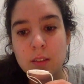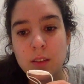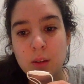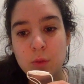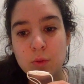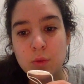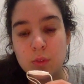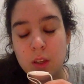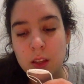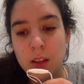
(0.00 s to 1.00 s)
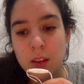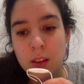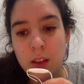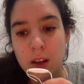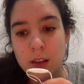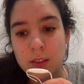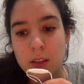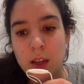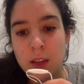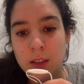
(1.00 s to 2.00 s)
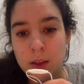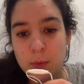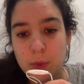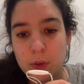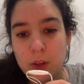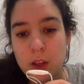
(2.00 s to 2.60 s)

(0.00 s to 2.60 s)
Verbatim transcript: según tus credenciales a tiempo,